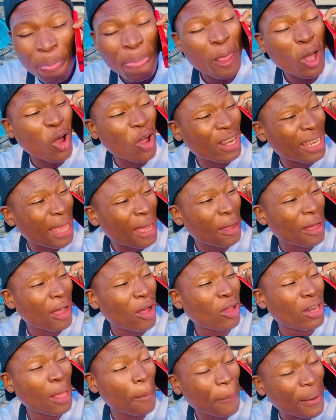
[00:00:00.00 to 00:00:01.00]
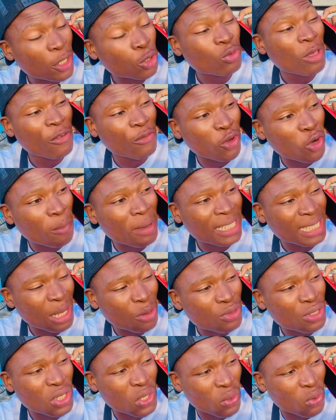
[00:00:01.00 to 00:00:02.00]
Olha, olha, para sua
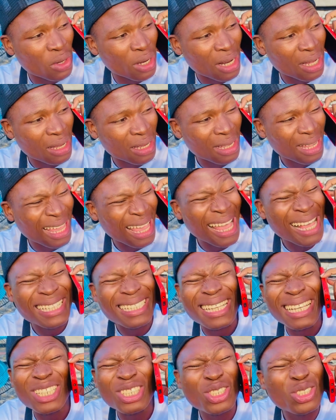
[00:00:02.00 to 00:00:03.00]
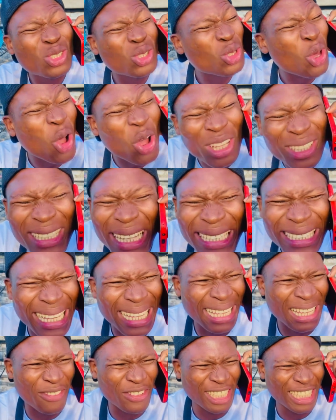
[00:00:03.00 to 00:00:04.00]
informação, senhora, essas todas
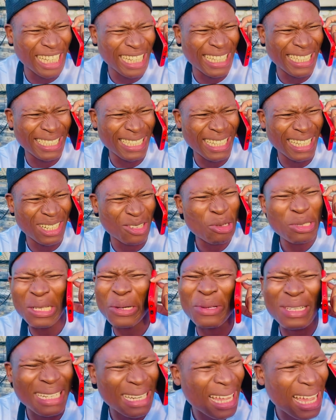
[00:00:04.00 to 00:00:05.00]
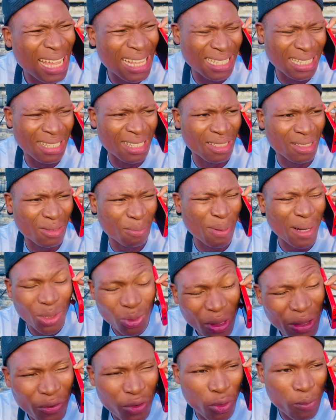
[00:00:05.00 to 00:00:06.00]
aí que você está a dizer não são crianças, para
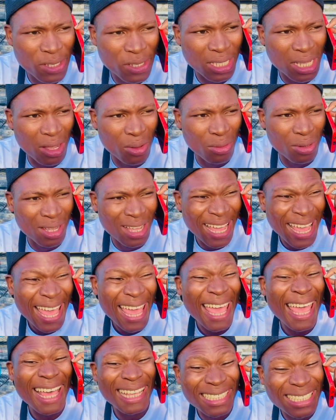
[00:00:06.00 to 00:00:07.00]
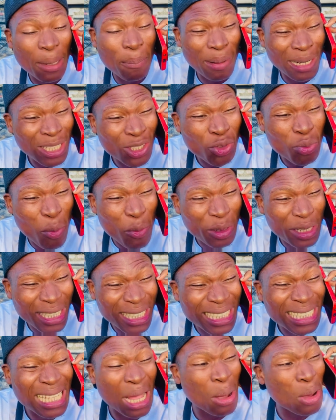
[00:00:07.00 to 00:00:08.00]
sua informação. Esses, a partir do momento que
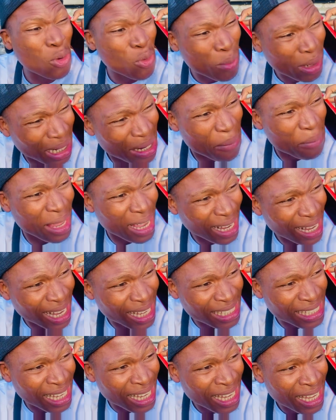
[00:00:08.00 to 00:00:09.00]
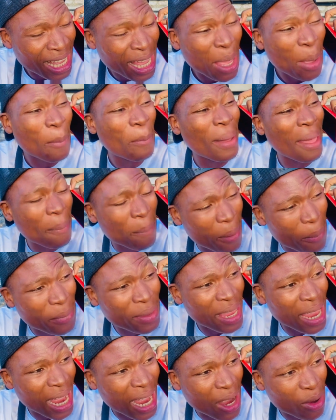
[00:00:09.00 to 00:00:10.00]
estão a comer na minha casa, bebem na
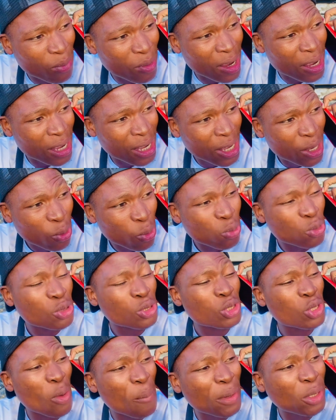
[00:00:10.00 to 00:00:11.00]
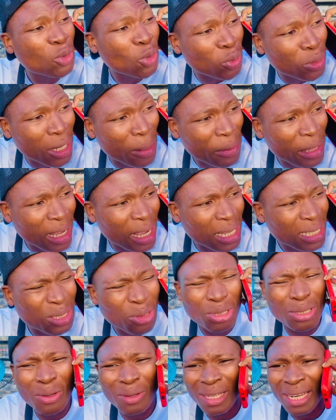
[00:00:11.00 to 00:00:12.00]
minha casa, consomem tudo na minha casa,
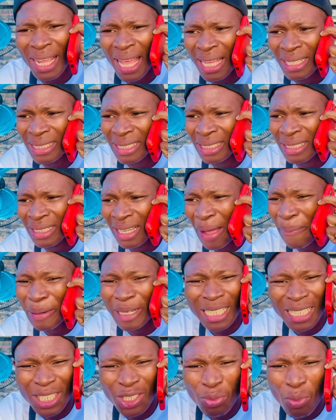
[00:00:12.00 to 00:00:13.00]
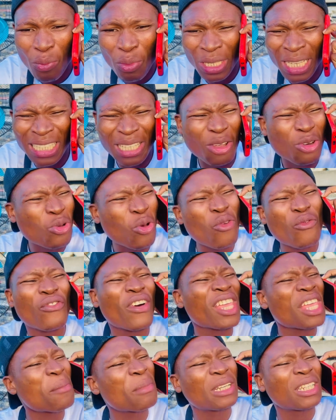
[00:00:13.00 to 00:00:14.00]
não são crianças. A partir desse momento, então, não
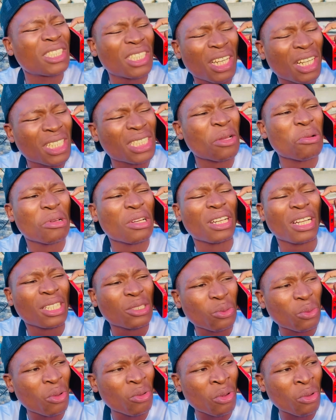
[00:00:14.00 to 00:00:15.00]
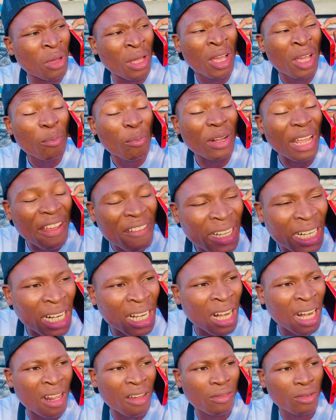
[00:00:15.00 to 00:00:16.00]
venha me dizer que são crianças, porque vai, não,
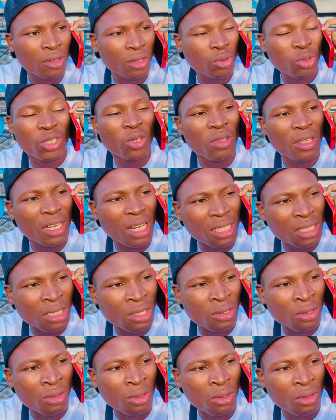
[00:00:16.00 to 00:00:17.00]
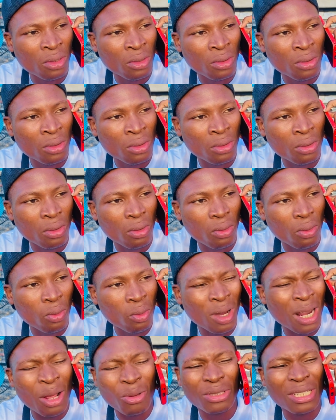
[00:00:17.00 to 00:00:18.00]
não, não, não são crianças. Um
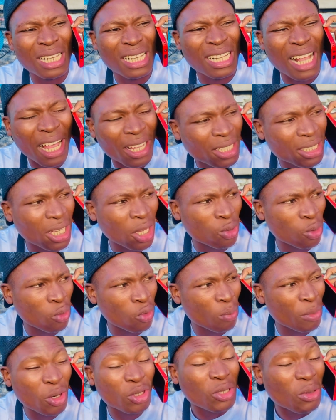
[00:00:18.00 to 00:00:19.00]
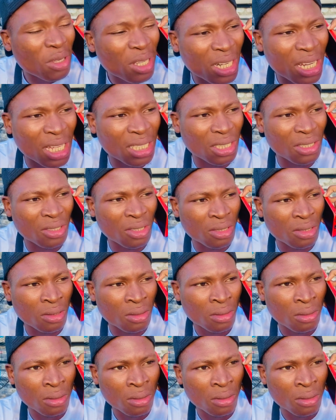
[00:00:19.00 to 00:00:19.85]
galão de que comer, não são crianças, isso.